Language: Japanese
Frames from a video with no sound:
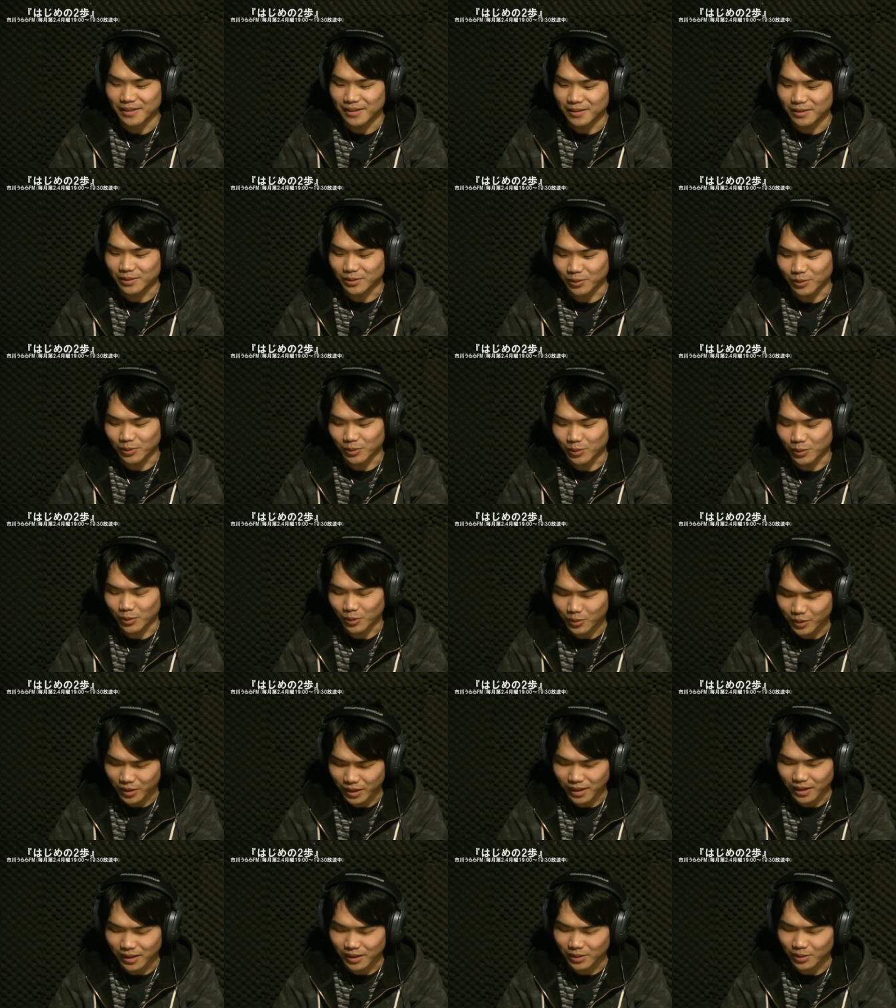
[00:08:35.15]
その料
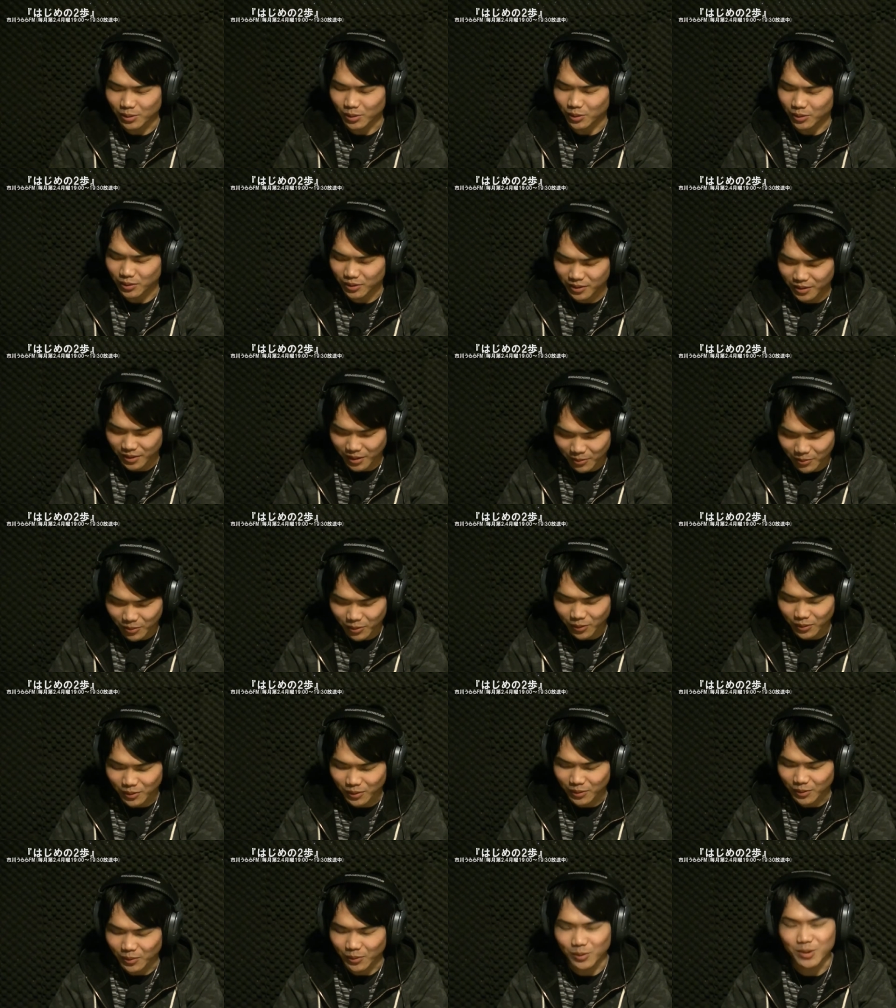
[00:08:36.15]
理がとっても
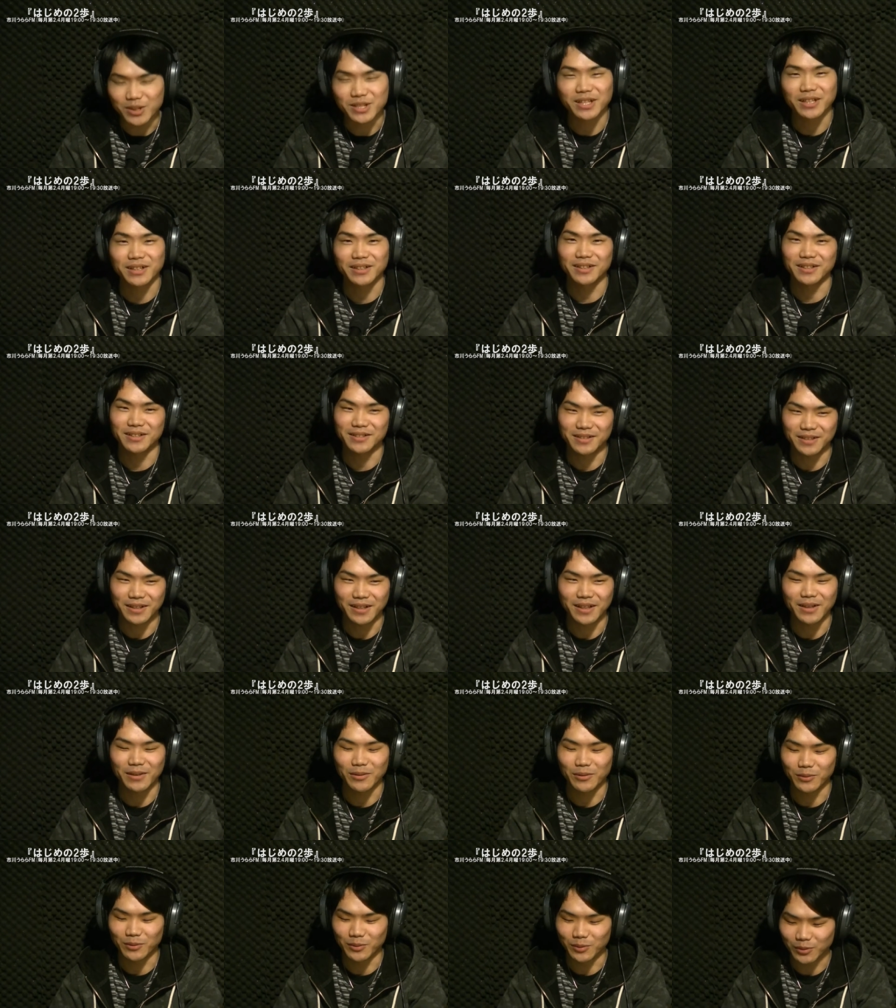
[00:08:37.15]
美味しかったです
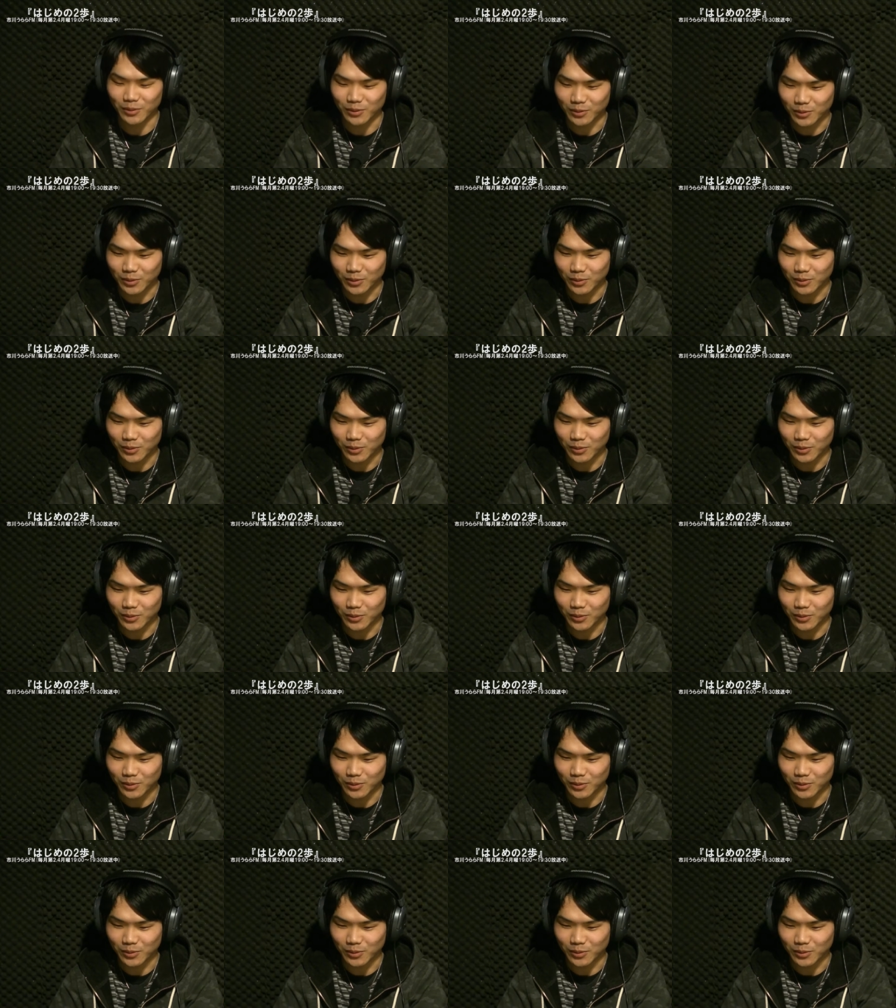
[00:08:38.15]
ね本